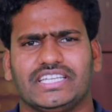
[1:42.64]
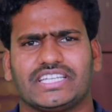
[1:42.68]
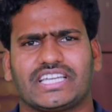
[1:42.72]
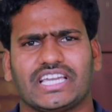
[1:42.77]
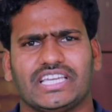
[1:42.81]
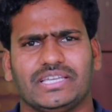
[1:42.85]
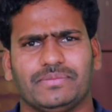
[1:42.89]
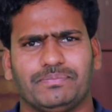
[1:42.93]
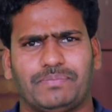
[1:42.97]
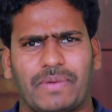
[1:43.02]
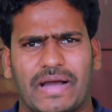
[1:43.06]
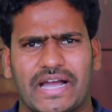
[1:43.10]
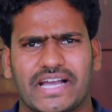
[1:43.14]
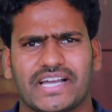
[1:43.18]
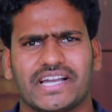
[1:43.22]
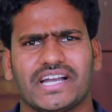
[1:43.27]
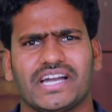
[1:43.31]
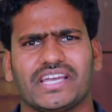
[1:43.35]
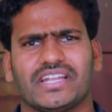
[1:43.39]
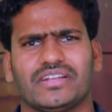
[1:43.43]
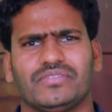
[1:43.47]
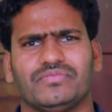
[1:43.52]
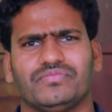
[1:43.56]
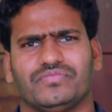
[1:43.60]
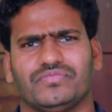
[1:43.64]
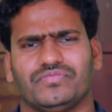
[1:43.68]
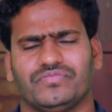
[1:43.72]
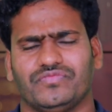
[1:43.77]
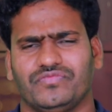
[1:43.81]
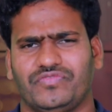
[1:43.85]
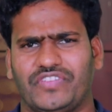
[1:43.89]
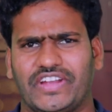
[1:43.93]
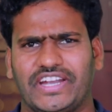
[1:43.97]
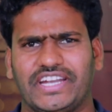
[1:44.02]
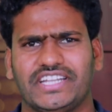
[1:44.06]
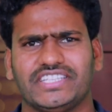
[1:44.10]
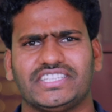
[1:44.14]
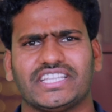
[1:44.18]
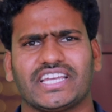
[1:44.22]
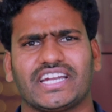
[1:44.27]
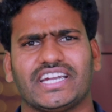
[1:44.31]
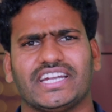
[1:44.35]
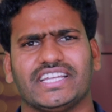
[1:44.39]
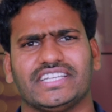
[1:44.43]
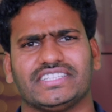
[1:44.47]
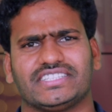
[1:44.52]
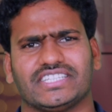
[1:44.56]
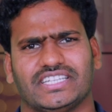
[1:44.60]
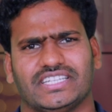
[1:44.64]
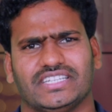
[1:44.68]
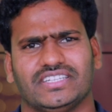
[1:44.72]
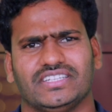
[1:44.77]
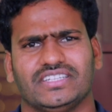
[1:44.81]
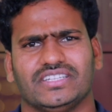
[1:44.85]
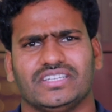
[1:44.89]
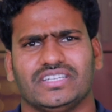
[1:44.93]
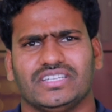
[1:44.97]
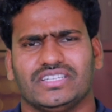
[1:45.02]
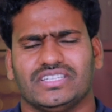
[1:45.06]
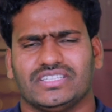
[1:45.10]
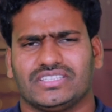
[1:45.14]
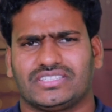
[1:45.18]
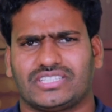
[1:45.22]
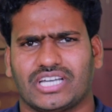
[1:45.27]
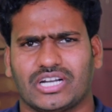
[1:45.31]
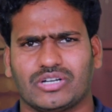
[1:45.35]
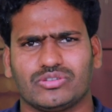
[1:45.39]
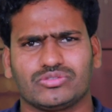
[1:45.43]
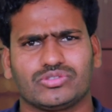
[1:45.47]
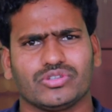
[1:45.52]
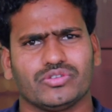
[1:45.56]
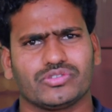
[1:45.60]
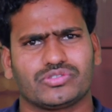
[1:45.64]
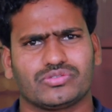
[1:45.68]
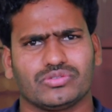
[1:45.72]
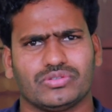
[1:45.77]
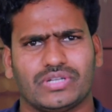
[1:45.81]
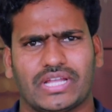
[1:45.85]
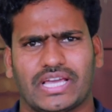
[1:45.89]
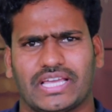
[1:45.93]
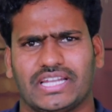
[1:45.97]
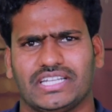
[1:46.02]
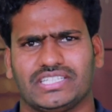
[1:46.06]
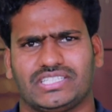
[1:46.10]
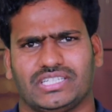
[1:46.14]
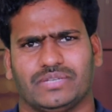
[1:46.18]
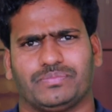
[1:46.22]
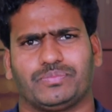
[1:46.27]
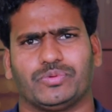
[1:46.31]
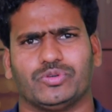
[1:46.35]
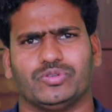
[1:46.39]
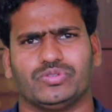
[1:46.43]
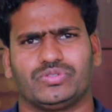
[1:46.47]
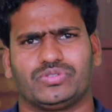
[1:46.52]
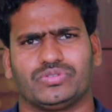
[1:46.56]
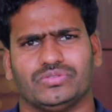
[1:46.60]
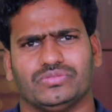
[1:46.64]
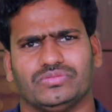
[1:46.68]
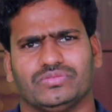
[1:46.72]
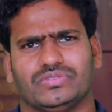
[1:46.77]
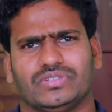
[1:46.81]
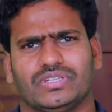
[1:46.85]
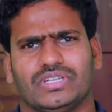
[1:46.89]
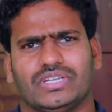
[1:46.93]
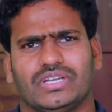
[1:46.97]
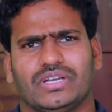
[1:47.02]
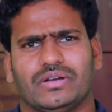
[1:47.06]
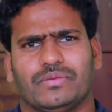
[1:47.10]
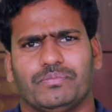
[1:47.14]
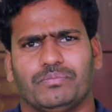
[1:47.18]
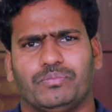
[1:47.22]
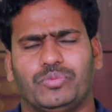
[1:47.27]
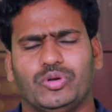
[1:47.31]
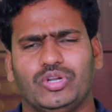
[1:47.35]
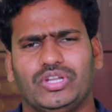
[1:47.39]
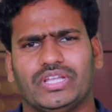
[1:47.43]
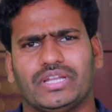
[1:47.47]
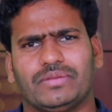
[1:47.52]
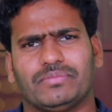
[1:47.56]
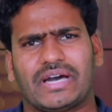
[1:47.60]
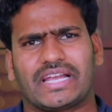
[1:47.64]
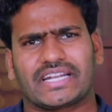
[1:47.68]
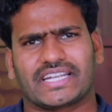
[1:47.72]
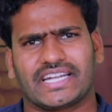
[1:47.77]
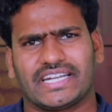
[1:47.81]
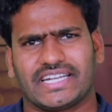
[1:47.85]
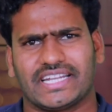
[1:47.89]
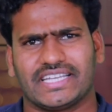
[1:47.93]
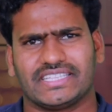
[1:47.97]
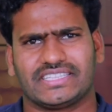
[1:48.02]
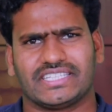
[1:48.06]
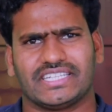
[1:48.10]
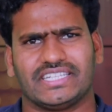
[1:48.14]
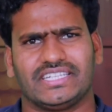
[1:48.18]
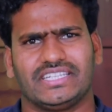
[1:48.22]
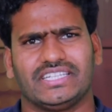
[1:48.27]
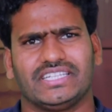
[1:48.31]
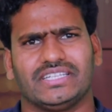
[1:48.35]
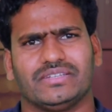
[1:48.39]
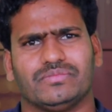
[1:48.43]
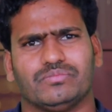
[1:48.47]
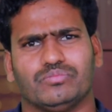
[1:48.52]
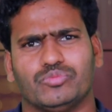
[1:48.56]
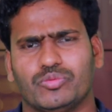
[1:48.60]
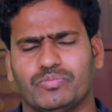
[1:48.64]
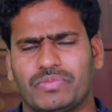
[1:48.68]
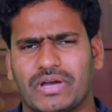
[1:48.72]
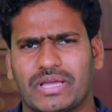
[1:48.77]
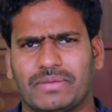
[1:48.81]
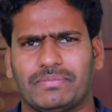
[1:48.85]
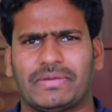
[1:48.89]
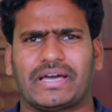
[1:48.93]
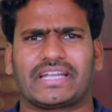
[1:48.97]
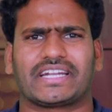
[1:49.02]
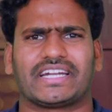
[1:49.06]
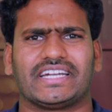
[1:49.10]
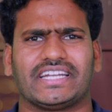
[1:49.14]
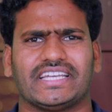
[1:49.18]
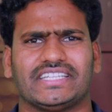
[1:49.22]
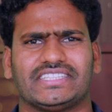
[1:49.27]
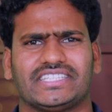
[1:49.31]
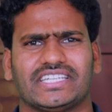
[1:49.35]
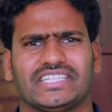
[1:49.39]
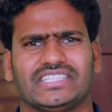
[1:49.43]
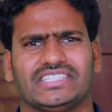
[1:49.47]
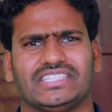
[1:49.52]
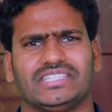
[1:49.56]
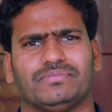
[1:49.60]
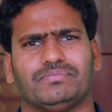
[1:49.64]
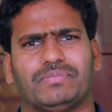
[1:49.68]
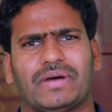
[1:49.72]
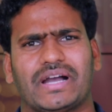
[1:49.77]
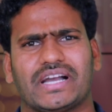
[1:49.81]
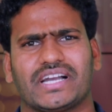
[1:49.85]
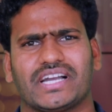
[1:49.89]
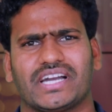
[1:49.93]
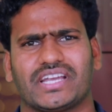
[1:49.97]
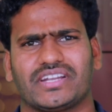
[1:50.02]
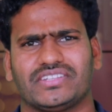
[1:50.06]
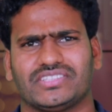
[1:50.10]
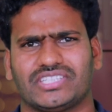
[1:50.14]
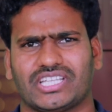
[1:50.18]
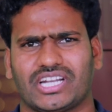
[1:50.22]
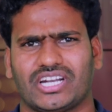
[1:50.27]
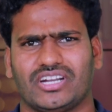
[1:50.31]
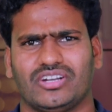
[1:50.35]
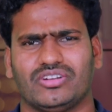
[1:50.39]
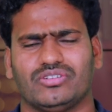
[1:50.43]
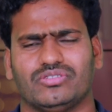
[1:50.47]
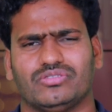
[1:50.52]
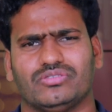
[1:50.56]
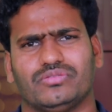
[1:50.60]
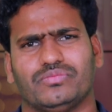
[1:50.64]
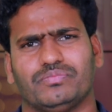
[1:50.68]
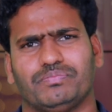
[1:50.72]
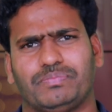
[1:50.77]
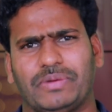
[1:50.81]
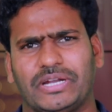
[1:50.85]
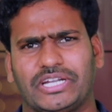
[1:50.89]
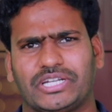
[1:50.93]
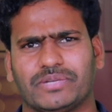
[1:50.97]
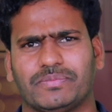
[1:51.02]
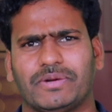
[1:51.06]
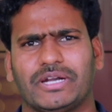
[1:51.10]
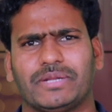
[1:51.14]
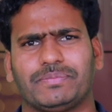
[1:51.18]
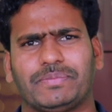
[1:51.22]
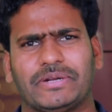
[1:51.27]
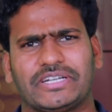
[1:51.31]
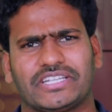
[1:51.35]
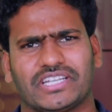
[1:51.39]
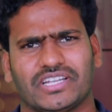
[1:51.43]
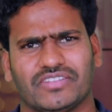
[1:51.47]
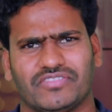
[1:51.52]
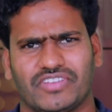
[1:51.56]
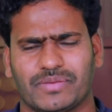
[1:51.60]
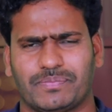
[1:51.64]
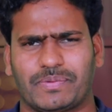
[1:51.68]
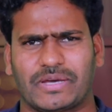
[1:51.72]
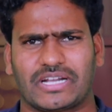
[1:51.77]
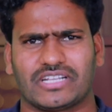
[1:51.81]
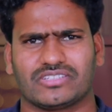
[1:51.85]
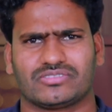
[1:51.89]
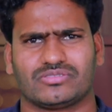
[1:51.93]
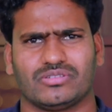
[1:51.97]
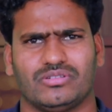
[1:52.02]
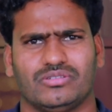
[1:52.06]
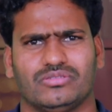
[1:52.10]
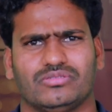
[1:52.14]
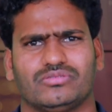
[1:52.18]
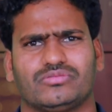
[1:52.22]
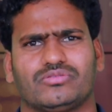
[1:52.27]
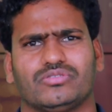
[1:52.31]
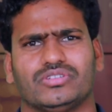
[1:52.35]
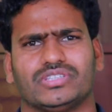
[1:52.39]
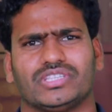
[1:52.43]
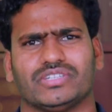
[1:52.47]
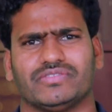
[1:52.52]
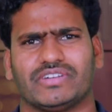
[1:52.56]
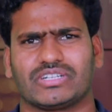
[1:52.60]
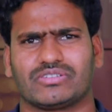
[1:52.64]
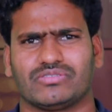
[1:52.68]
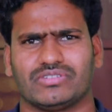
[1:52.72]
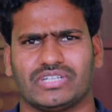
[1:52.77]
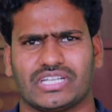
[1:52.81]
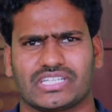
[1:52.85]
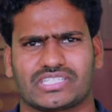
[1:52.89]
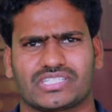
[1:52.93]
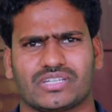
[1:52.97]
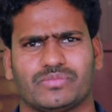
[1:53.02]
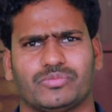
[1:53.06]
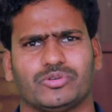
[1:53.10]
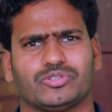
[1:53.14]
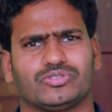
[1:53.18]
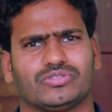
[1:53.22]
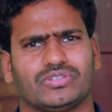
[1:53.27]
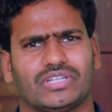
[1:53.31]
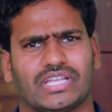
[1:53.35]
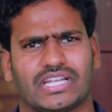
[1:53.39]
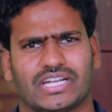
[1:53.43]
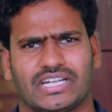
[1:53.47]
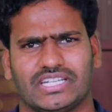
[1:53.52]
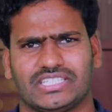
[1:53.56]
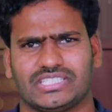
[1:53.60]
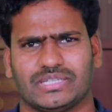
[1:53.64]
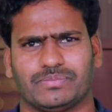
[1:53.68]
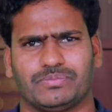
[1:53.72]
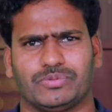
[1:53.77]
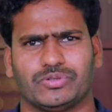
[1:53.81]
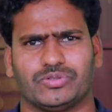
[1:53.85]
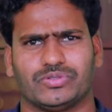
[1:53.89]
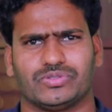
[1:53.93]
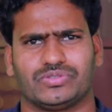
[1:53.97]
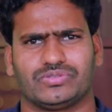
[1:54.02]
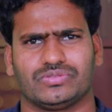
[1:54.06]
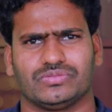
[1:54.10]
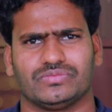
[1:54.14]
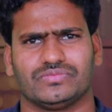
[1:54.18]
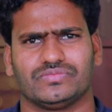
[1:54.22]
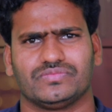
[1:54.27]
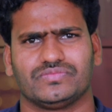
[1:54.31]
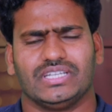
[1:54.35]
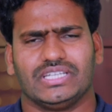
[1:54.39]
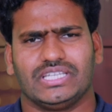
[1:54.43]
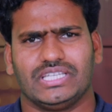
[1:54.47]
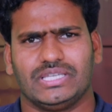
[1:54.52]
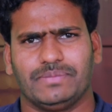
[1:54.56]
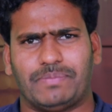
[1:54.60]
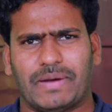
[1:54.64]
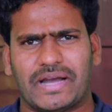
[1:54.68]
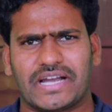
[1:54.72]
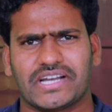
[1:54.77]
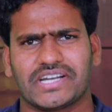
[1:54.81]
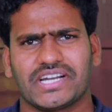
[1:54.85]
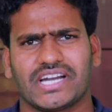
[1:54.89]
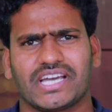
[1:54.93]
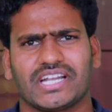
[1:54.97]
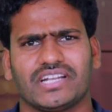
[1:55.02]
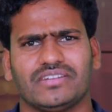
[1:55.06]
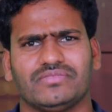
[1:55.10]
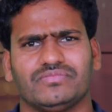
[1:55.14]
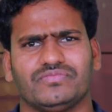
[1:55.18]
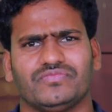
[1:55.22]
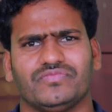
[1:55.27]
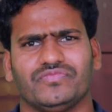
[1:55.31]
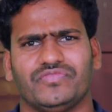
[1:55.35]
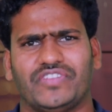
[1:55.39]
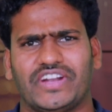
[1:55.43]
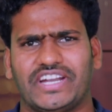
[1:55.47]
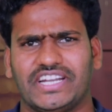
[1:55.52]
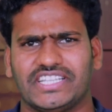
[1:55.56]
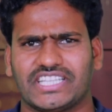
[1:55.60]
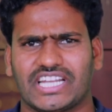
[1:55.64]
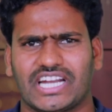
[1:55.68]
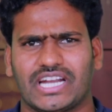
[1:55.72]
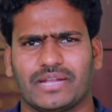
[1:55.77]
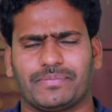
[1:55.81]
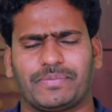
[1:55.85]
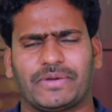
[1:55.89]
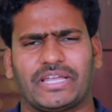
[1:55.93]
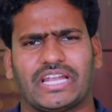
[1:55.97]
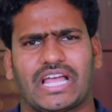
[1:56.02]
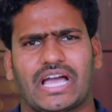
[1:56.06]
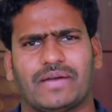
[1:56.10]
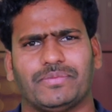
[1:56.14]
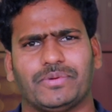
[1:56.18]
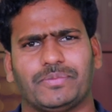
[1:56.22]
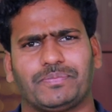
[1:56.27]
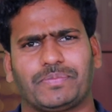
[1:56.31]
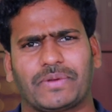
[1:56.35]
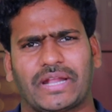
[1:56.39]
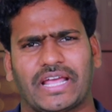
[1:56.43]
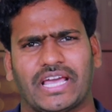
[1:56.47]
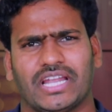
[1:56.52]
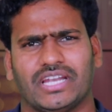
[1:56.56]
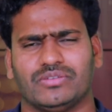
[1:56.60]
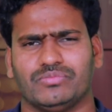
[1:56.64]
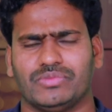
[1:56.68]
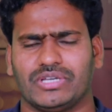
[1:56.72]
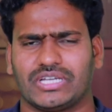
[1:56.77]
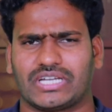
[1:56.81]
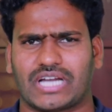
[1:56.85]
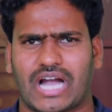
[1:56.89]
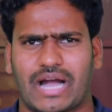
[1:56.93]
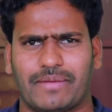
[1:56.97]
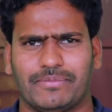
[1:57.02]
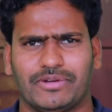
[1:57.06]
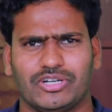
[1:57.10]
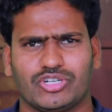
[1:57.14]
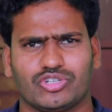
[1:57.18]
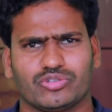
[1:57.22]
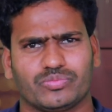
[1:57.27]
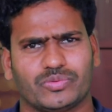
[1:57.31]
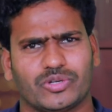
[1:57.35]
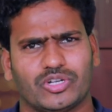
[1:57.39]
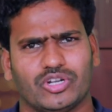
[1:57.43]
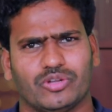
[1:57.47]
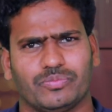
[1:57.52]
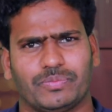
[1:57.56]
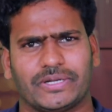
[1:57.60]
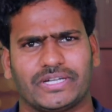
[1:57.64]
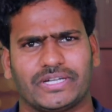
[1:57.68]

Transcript: ఇక ఈ బంగారం వెండి ధరలు అయితే తగ్గుతూ వస్తున్నాయని చెప్పవచ్చు బులియన్ మార్కెట్ అయితే ఏంటి ముంబై మార్కెట్ అయితే ఏంది బంగారం ధరల్లో పెట్టుబడి పెట్టిన వ్యాపారస్తులు కొంతవరకు నష్టపోతున్నారని చెప్పవచ్చు ఈ బంగారం వెండి ధరలపైన అభిప్రాయాలను మీ కామెంట్ రూపంలో